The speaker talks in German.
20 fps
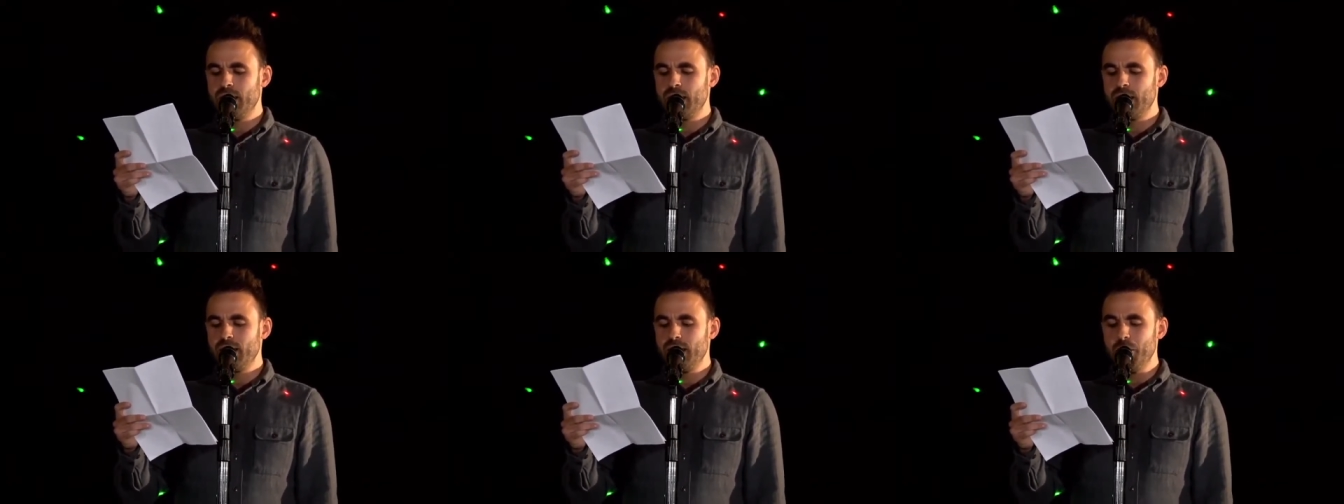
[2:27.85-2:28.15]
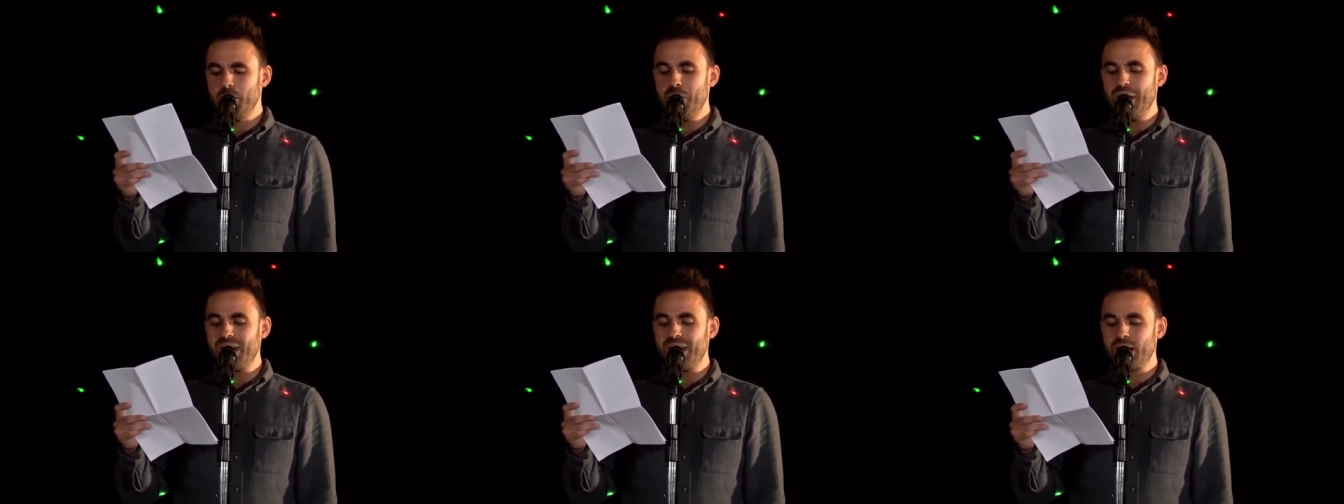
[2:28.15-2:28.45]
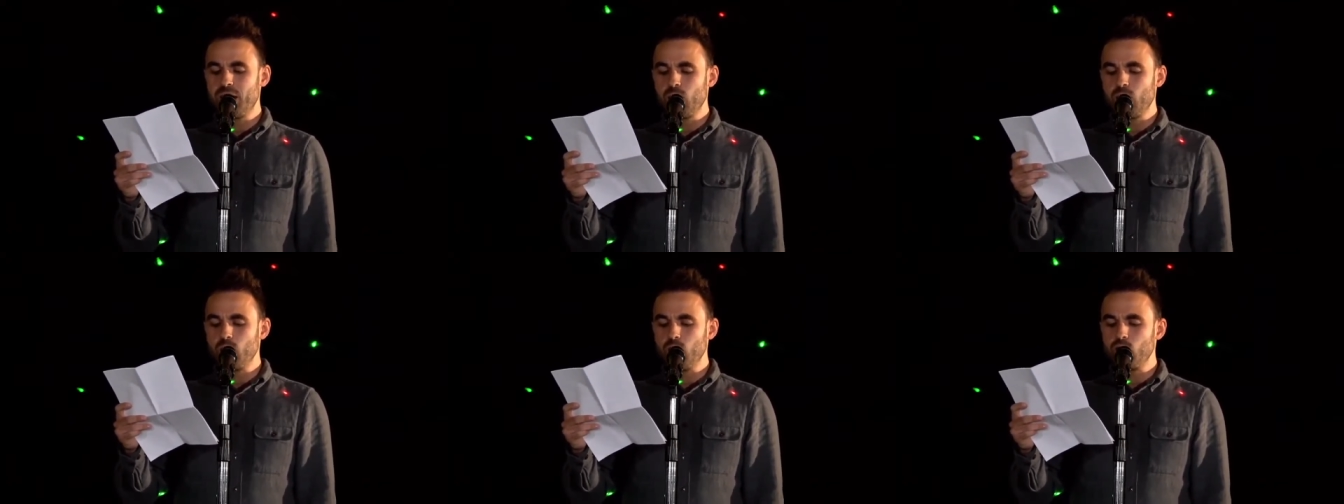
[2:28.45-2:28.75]
Die Meere
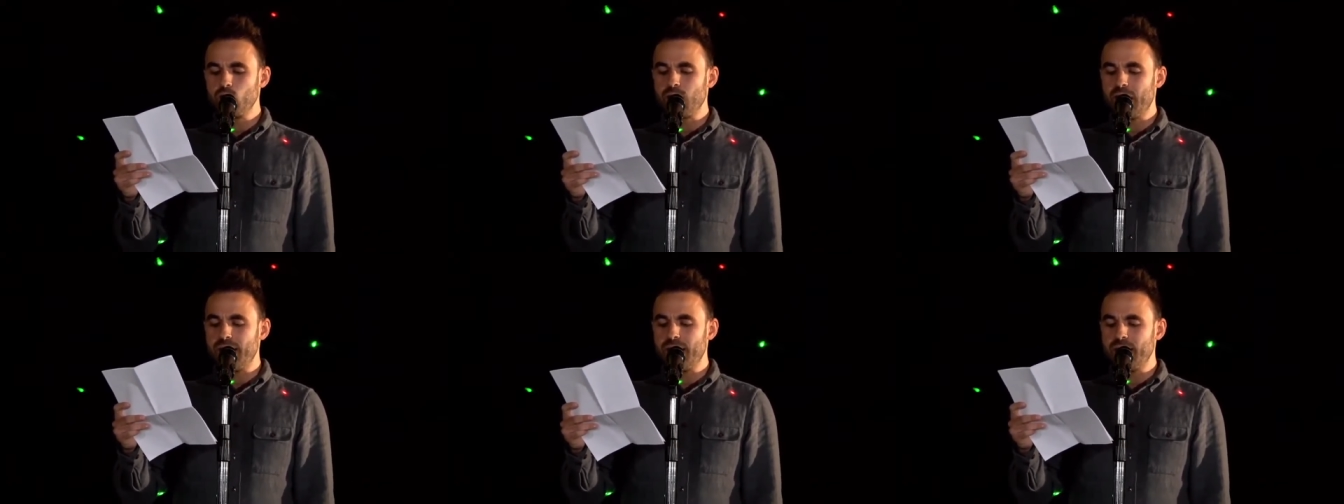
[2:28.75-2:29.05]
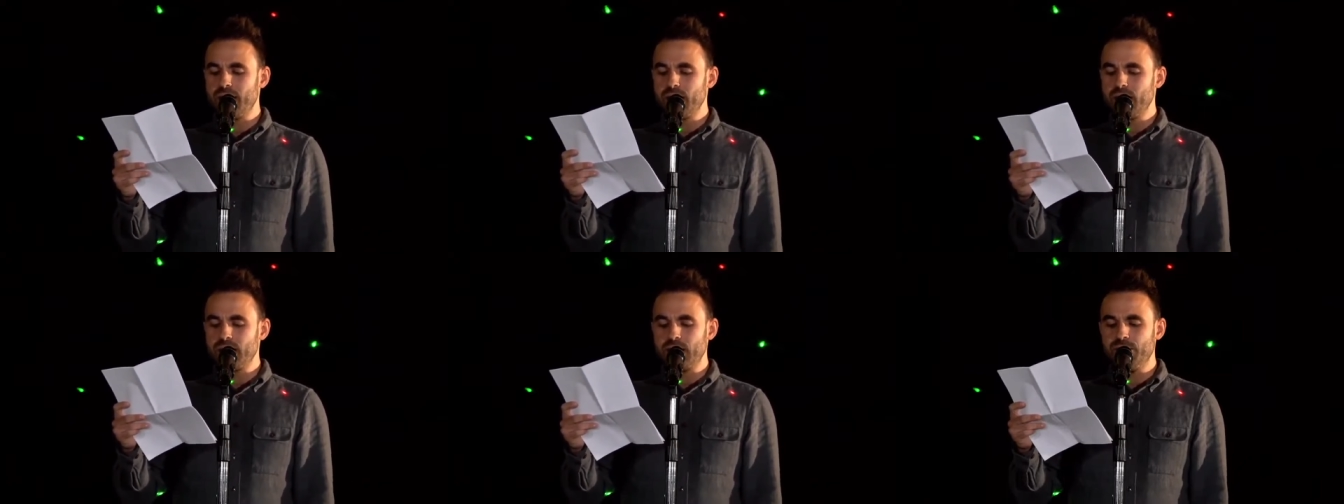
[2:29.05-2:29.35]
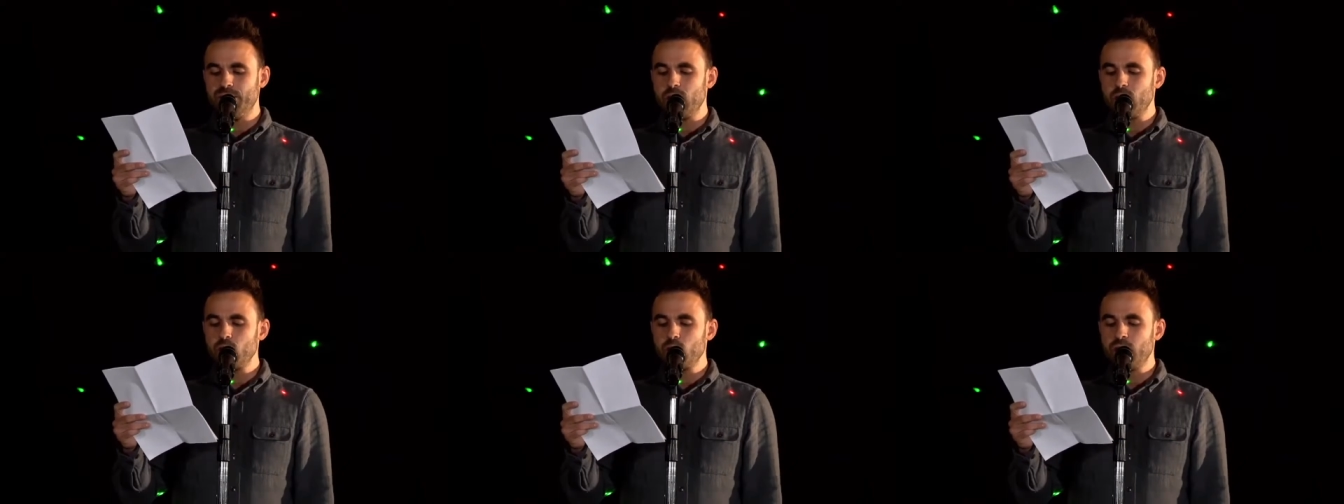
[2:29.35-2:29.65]
und Strände, sie
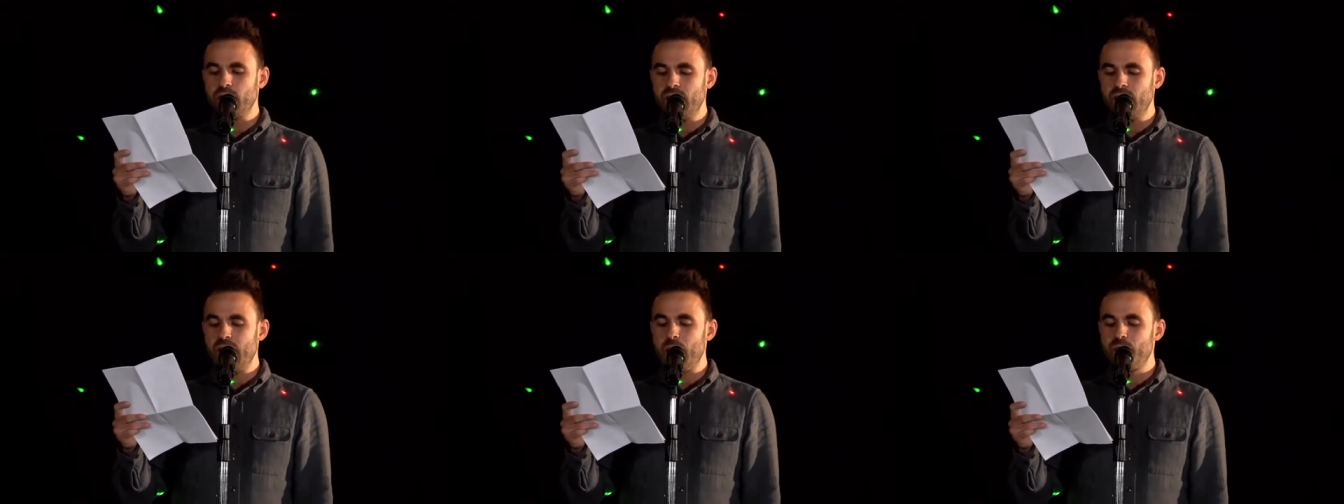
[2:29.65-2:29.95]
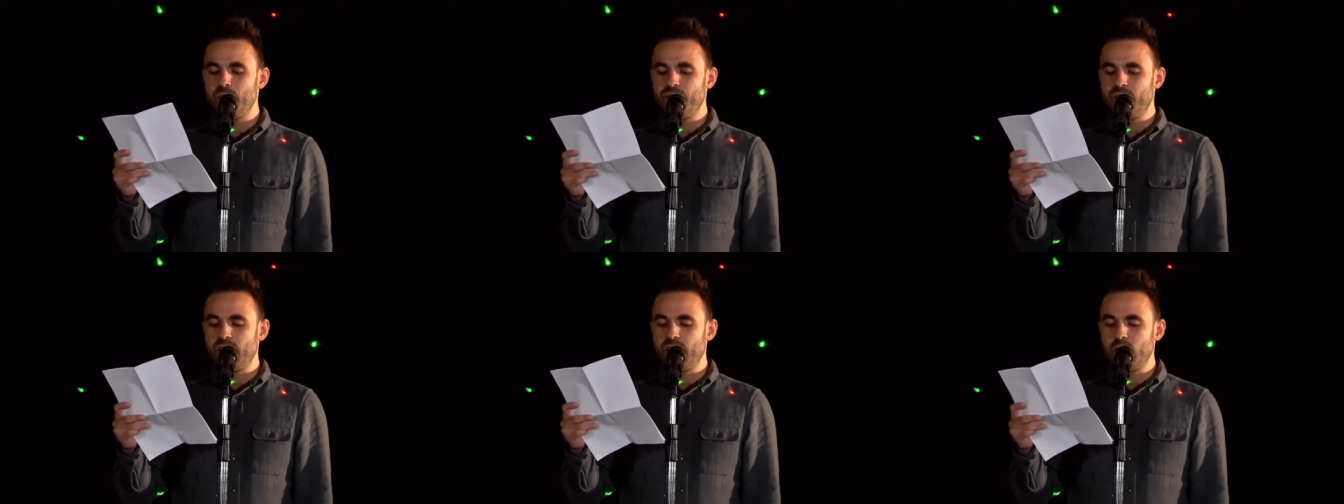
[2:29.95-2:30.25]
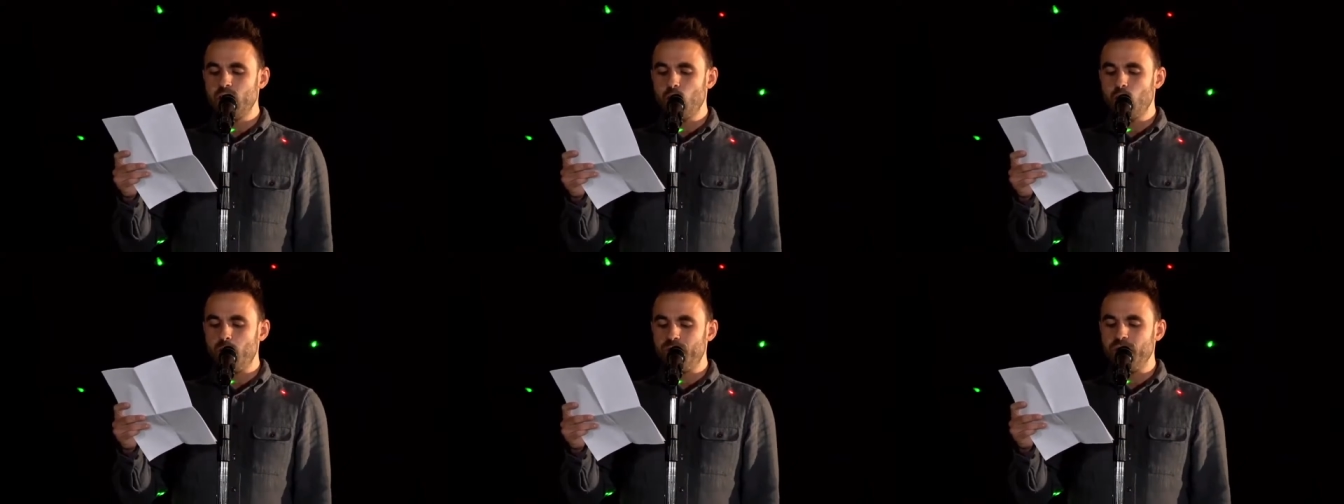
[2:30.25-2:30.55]
waschen den Abfall,
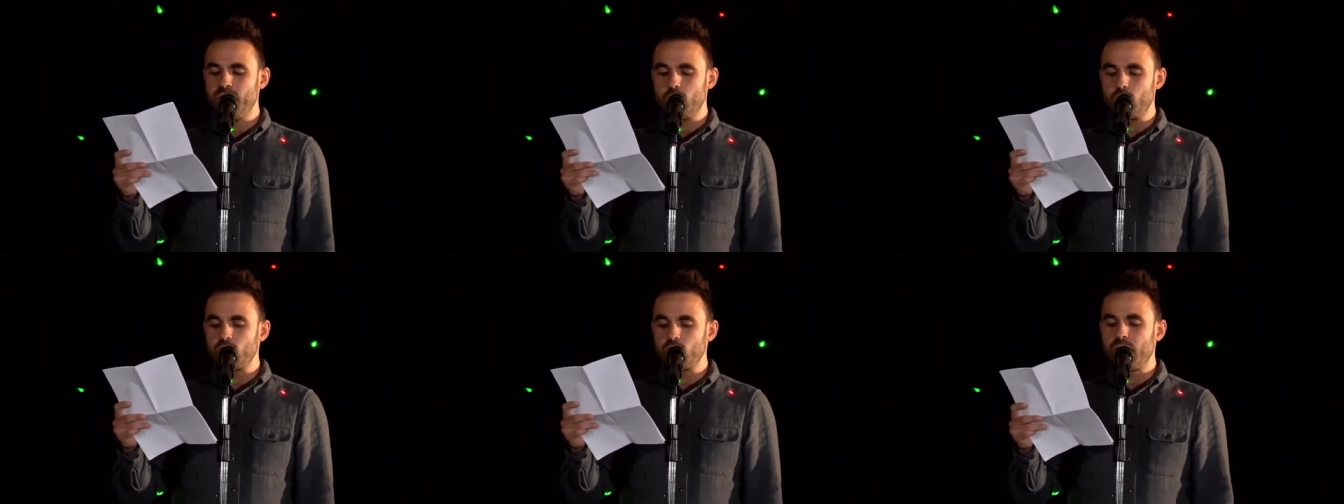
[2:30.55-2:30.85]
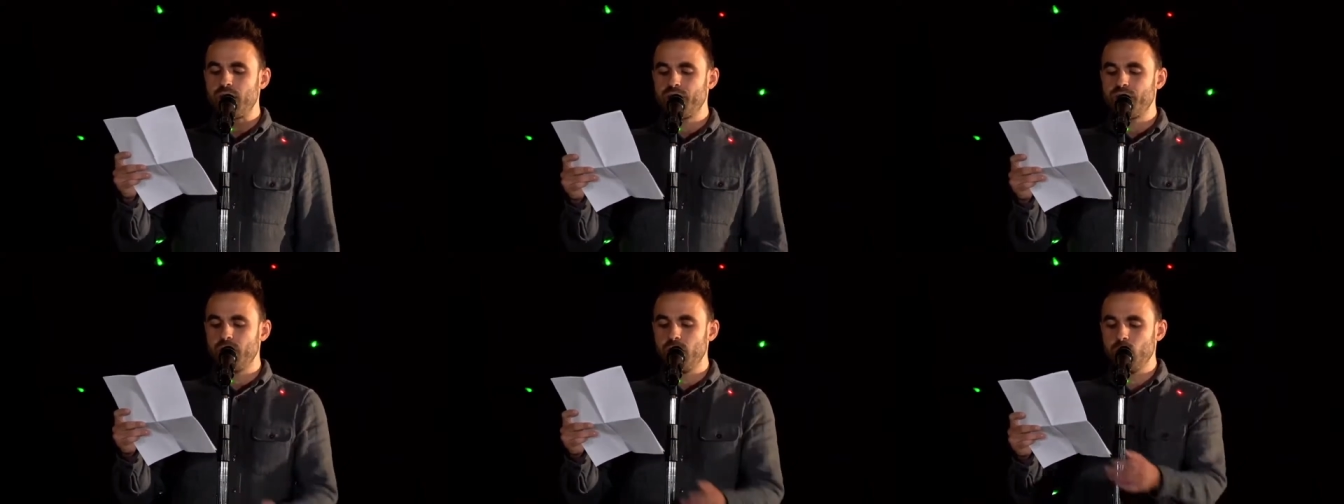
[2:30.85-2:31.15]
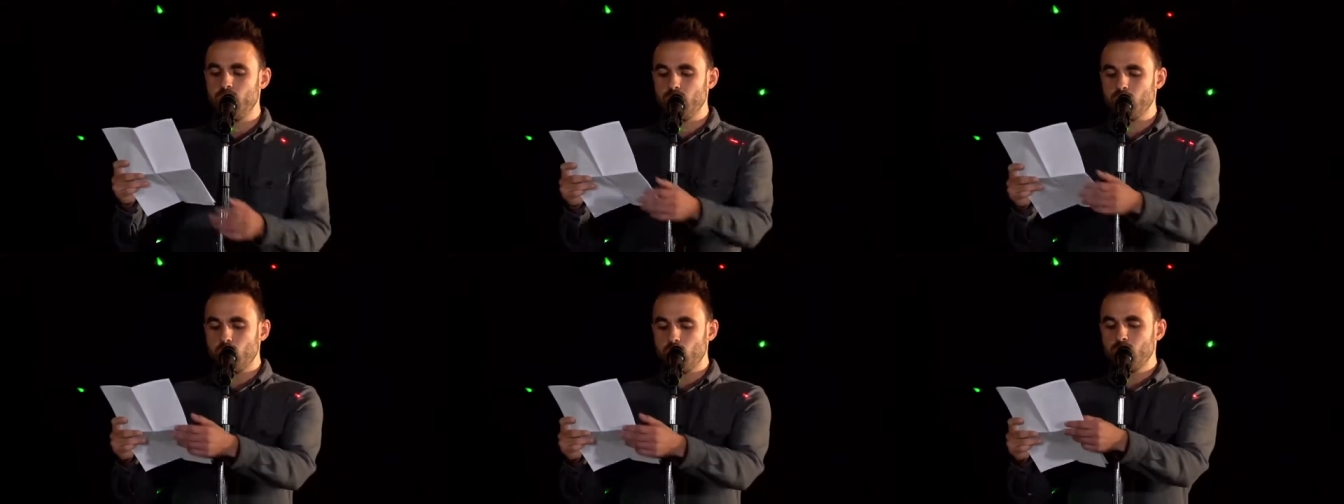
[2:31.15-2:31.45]
nur ob wir es schaffen,
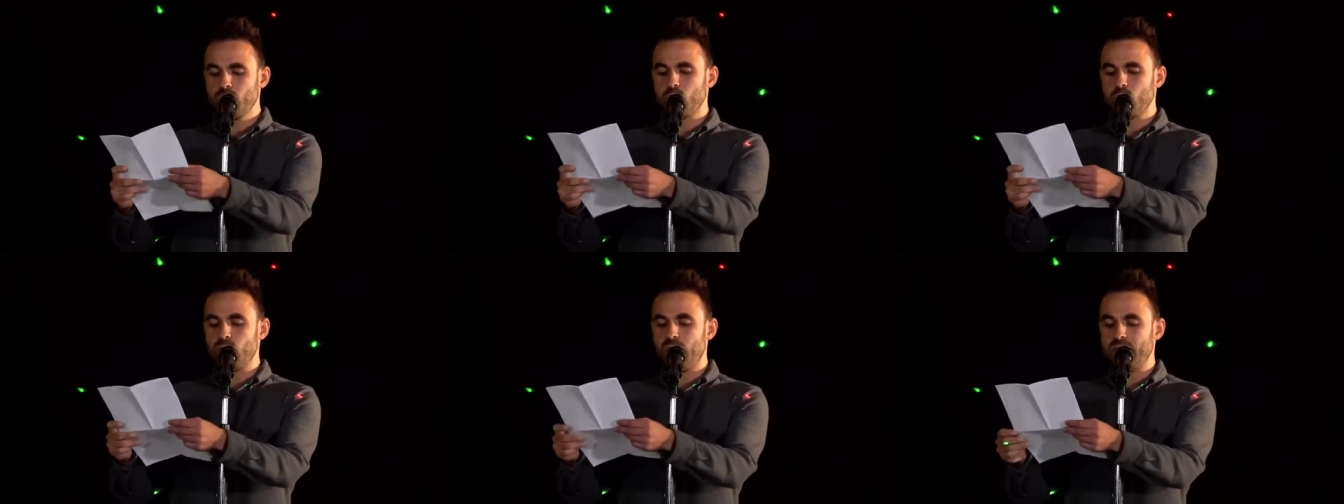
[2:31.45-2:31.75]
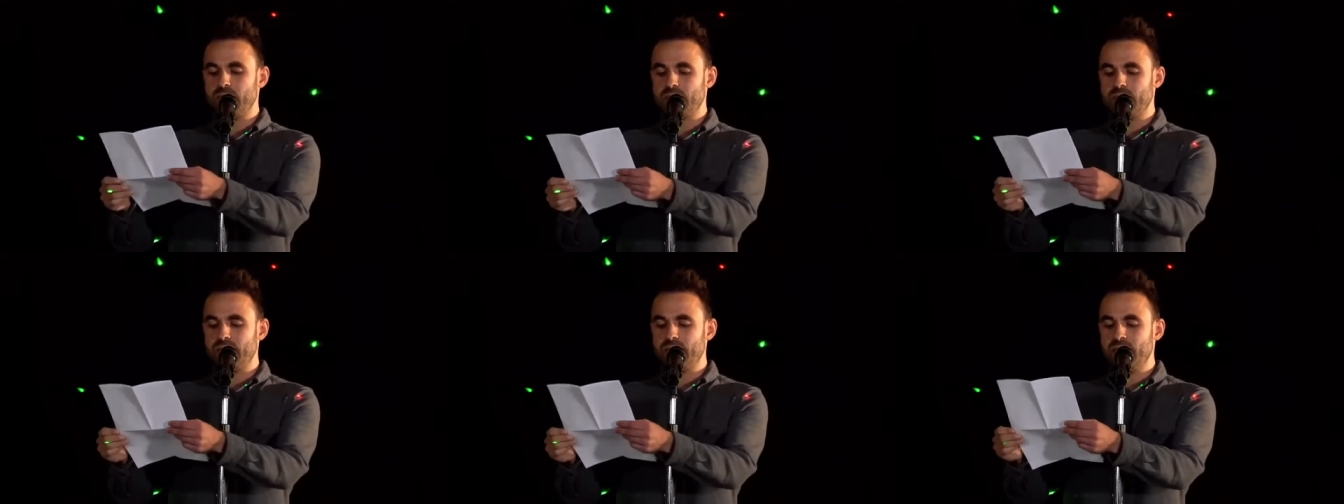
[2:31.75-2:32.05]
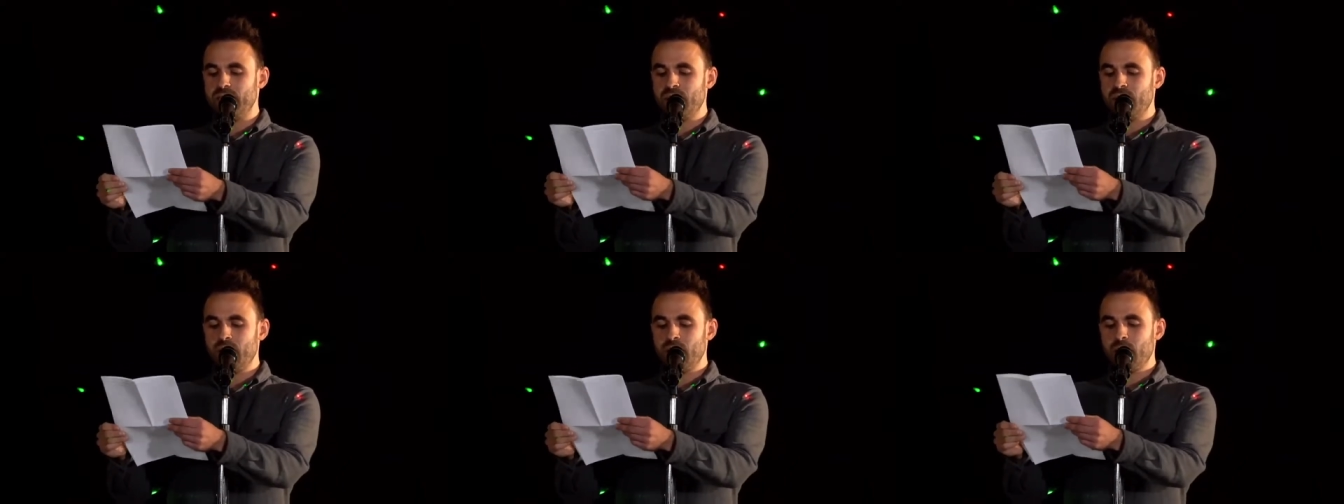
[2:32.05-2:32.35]
uns umzuerziehen,